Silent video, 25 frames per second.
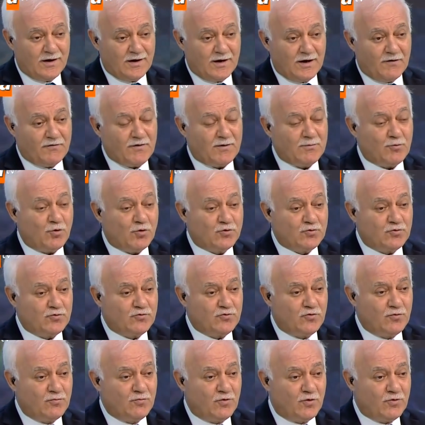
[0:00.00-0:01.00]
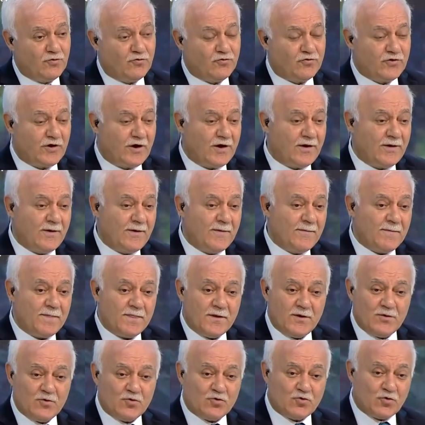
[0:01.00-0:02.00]
Efendim 30 gün boyunca
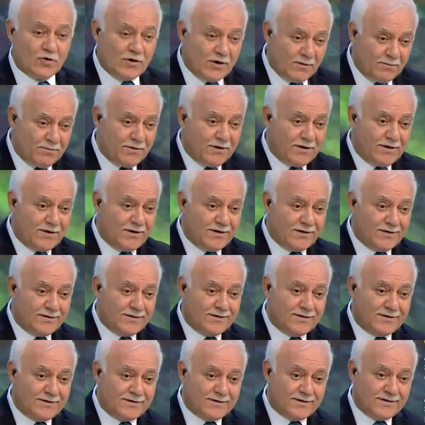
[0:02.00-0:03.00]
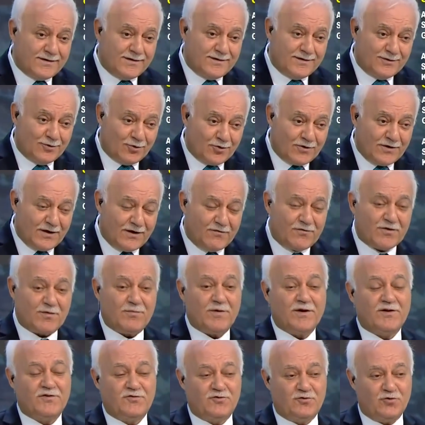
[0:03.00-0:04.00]
şöyle bir e, örnek
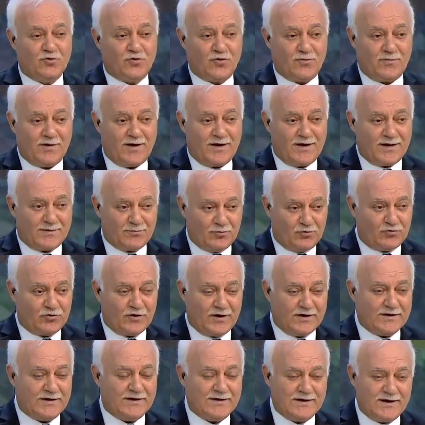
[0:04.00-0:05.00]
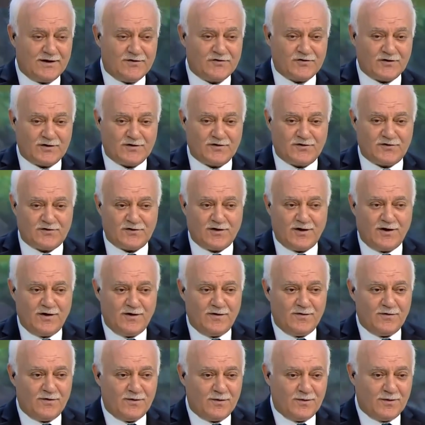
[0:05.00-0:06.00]
vermek istiyorum eğer müsaade ederseniz.
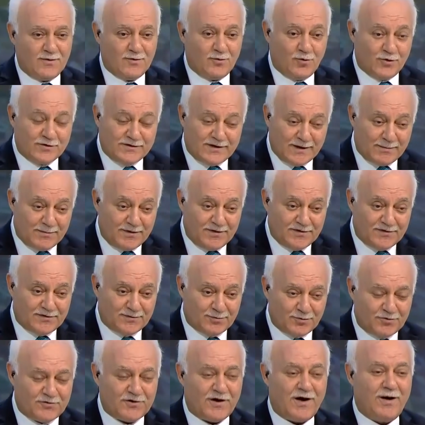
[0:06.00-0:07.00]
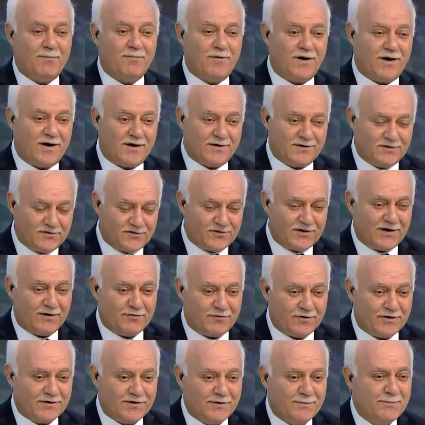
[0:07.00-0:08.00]
E, o temiz müsamahanızla
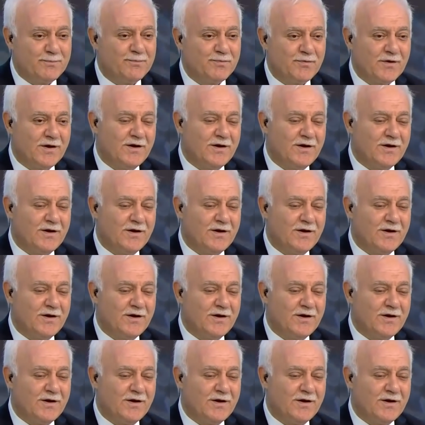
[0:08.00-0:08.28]
efendim.